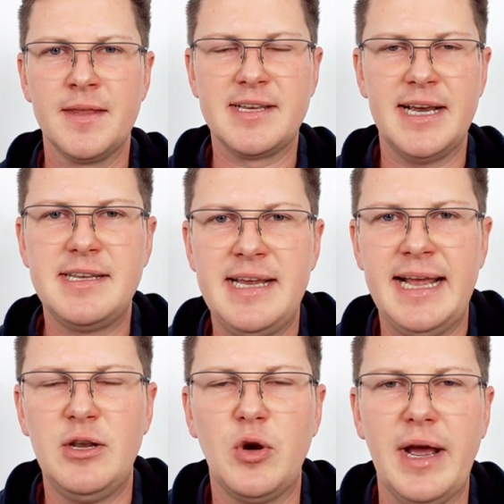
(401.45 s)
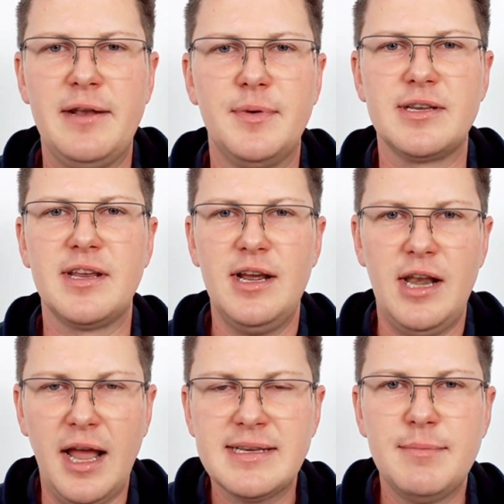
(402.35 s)
Das heißt, ich hätte noch etwas
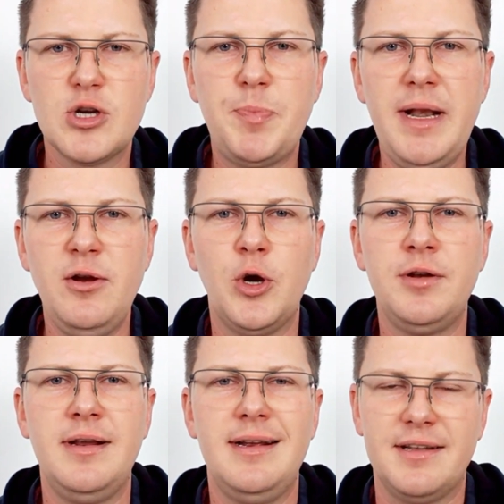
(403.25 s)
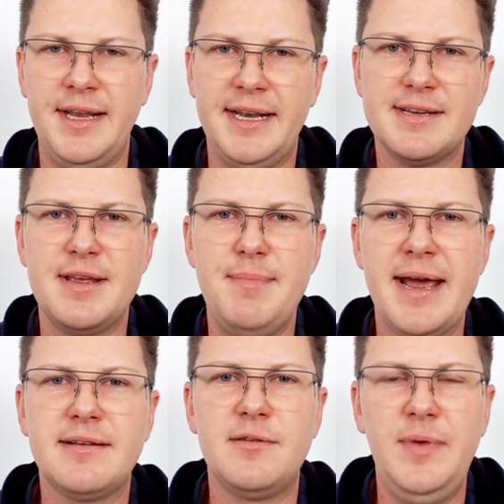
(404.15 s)
langsamer spielen können, dann hätte ich es
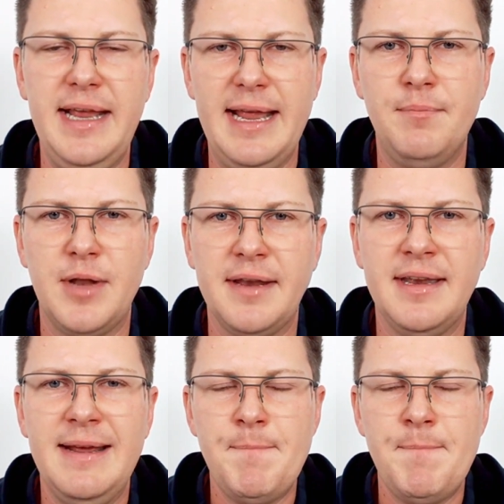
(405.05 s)
gemerkt, wie eben dann